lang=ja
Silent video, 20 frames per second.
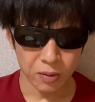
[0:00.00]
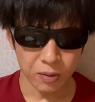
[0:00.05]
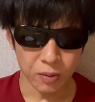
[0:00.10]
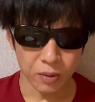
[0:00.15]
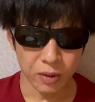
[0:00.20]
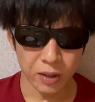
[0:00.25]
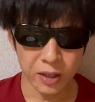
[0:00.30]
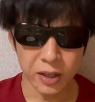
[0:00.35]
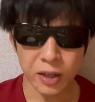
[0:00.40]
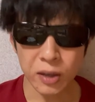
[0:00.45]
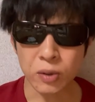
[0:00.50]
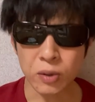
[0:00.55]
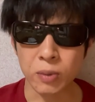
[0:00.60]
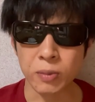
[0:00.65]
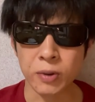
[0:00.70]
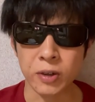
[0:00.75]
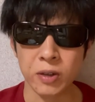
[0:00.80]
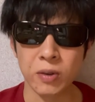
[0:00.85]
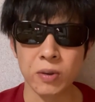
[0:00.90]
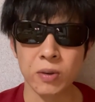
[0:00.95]
俺いいと
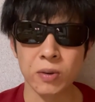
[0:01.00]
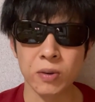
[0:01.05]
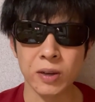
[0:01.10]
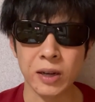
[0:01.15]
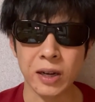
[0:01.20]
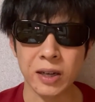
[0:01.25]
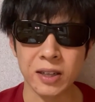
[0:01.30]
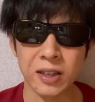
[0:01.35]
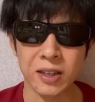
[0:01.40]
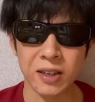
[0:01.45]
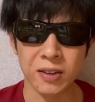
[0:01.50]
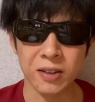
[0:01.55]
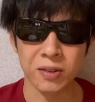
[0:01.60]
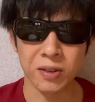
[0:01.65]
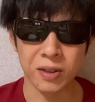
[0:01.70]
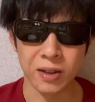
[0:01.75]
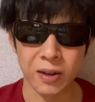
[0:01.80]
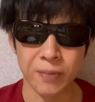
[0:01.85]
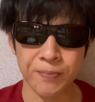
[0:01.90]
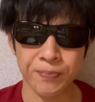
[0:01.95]
思うよ。これはっきり言っ
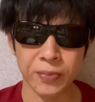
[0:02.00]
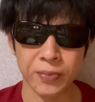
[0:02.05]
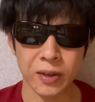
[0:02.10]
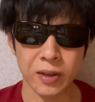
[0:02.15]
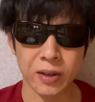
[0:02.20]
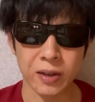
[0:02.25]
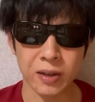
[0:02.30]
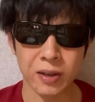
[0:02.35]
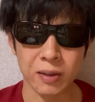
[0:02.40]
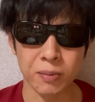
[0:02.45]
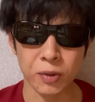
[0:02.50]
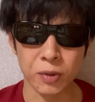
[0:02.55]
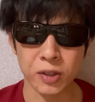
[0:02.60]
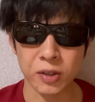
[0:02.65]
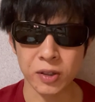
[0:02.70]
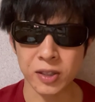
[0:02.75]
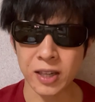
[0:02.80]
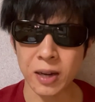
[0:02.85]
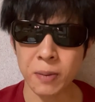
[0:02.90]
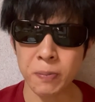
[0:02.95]
て。もち
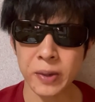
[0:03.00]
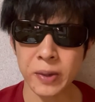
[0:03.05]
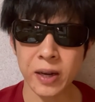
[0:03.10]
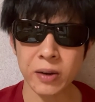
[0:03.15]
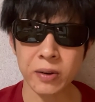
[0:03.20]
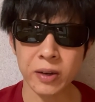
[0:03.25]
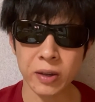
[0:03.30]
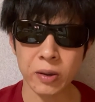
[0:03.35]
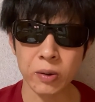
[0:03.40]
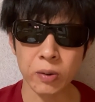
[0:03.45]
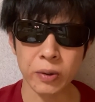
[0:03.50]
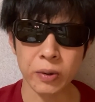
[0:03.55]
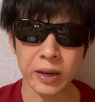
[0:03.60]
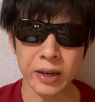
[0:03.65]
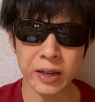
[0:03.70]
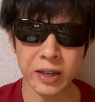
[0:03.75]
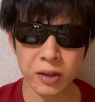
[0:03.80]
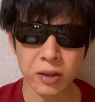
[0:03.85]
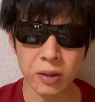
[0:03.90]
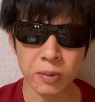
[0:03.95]
ろん賛否あるけど、俺は
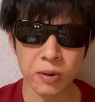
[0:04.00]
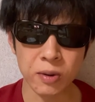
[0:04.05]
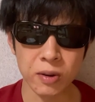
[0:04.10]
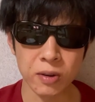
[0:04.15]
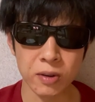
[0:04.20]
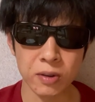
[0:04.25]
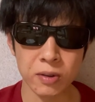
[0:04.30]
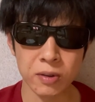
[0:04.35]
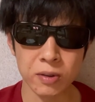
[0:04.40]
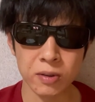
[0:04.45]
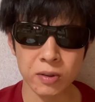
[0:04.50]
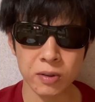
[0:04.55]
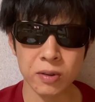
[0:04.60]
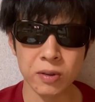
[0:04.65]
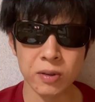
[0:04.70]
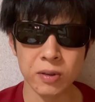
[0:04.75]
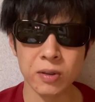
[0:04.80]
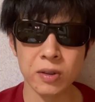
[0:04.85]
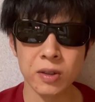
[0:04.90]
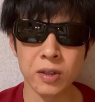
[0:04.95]
いいと思う。う
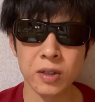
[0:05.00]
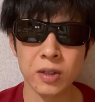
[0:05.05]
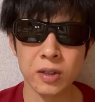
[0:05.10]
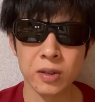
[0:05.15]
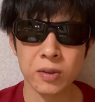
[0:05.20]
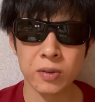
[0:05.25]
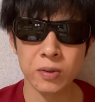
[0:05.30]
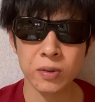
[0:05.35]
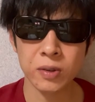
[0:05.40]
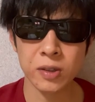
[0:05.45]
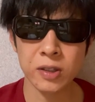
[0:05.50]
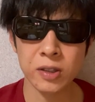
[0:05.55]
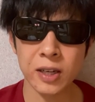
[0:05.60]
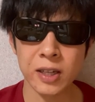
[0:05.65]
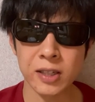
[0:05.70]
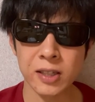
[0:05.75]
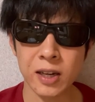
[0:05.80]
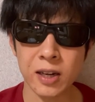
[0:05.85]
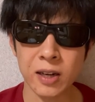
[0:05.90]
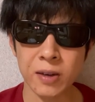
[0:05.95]
ん。うつで
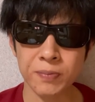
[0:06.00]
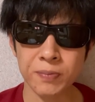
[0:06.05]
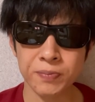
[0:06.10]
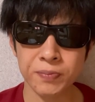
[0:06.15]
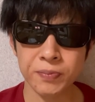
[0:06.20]
さ、